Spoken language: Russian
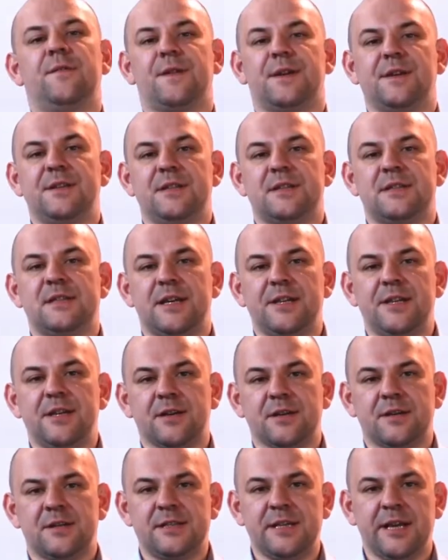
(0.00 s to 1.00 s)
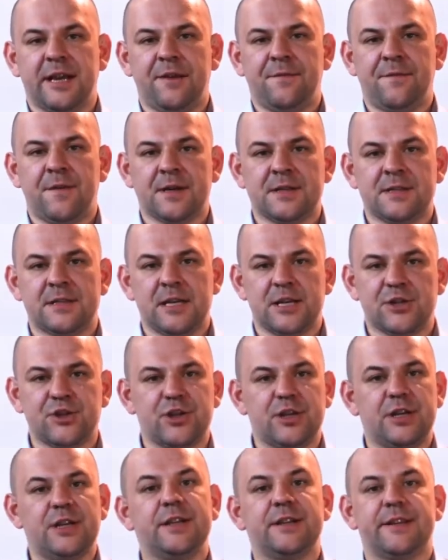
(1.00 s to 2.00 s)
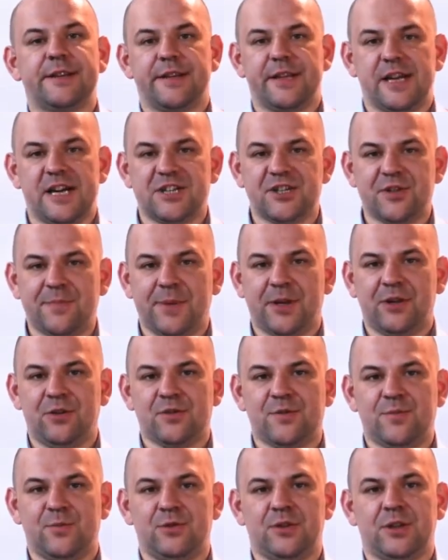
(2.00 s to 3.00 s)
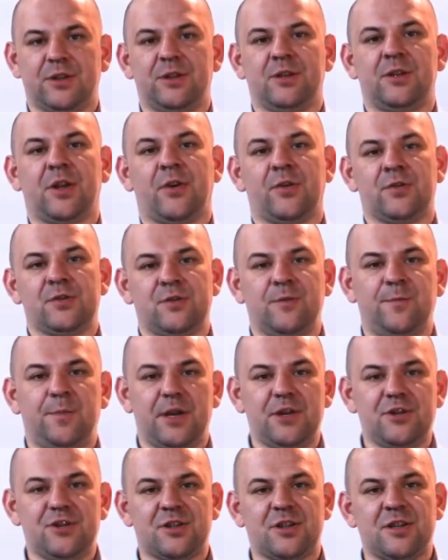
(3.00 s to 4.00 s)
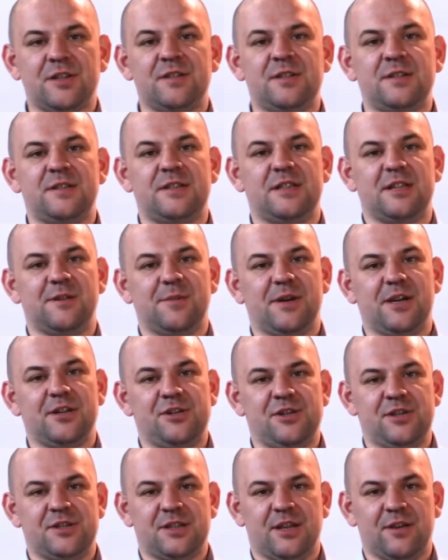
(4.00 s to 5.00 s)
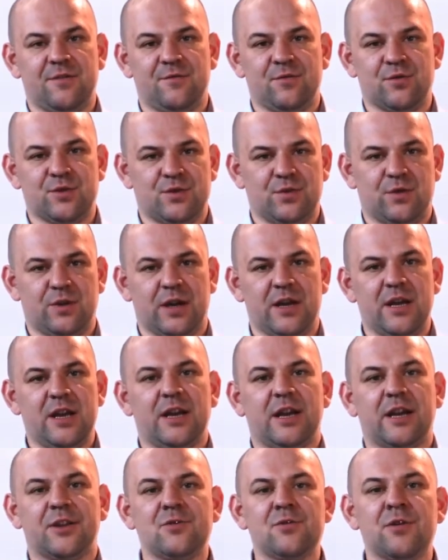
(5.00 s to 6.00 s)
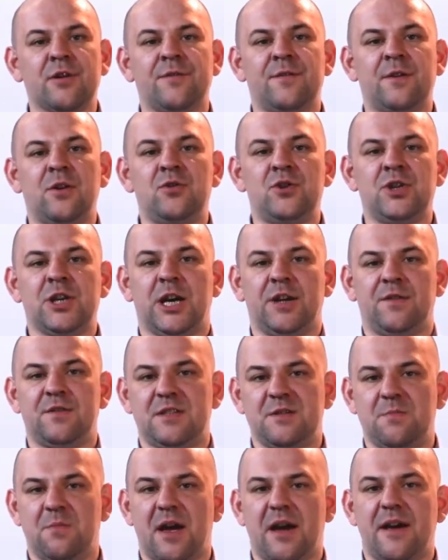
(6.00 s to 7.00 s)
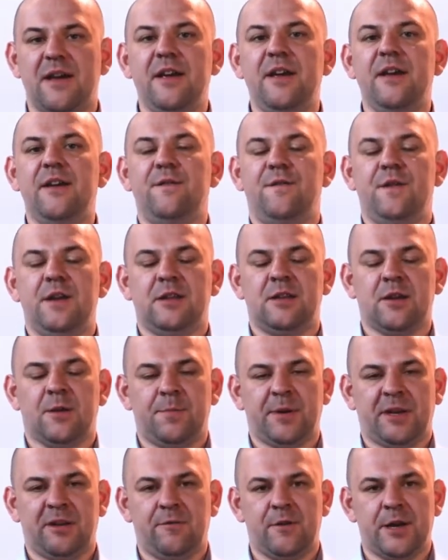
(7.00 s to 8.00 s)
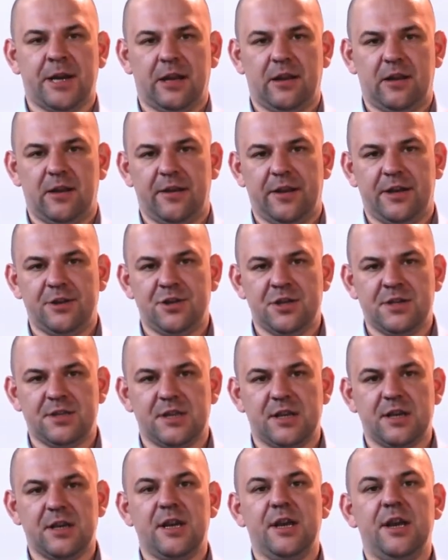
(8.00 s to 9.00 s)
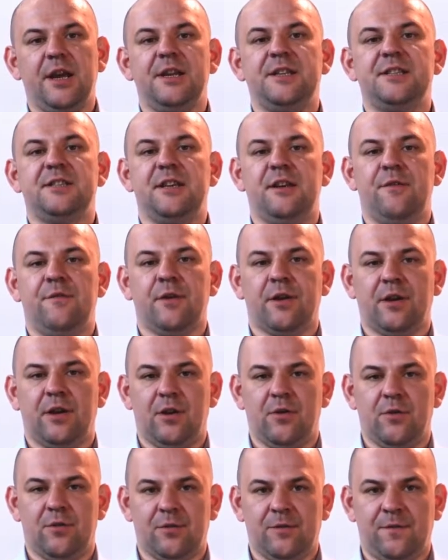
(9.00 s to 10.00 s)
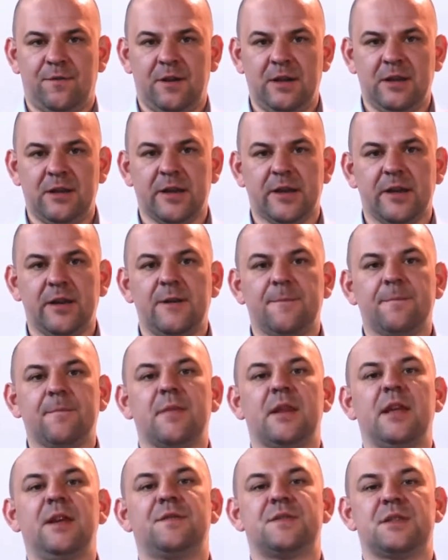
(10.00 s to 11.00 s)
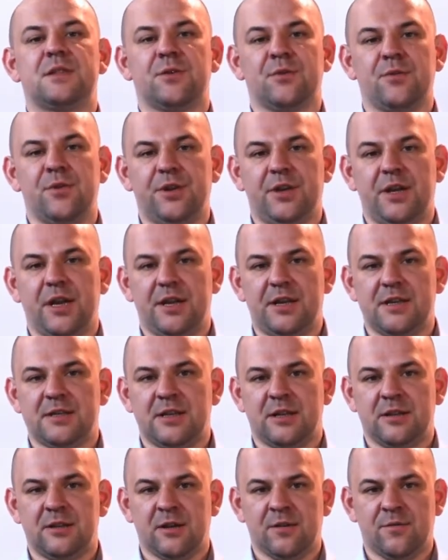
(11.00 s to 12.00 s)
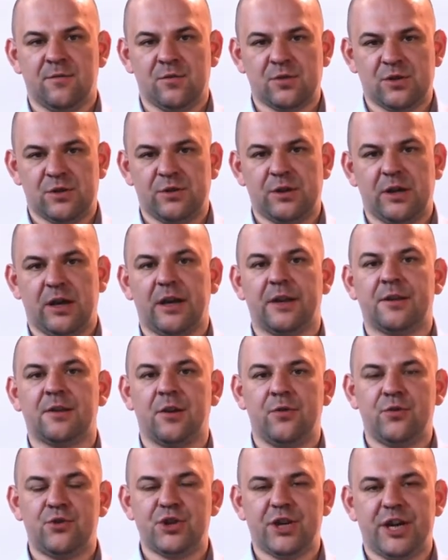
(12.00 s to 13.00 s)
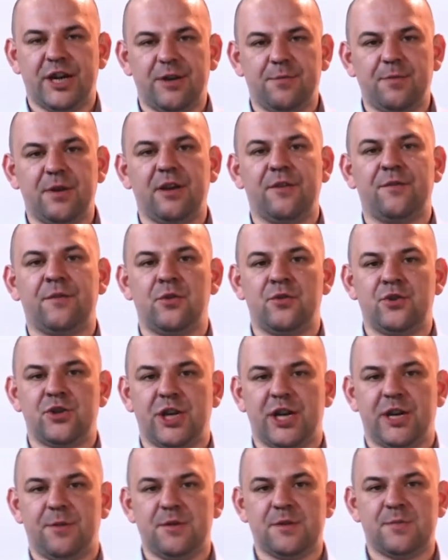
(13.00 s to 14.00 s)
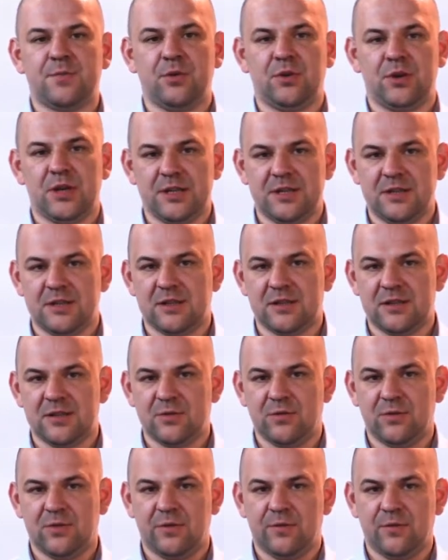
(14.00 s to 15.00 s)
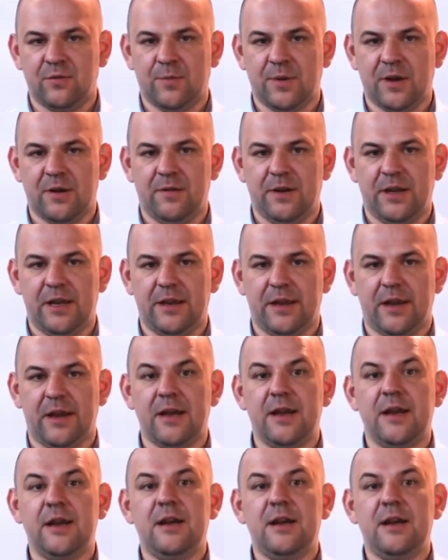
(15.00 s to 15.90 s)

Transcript: В кондиционерах серии «Форсаж» Также предусмотрена трехступенчатая система очистки воздуха, которая включает в себя фильтр предварительной очистки, сильвер-ион фильтр и встроенный ионизатор воздуха, отключаемый и включаемый с пульта дистанционного управления.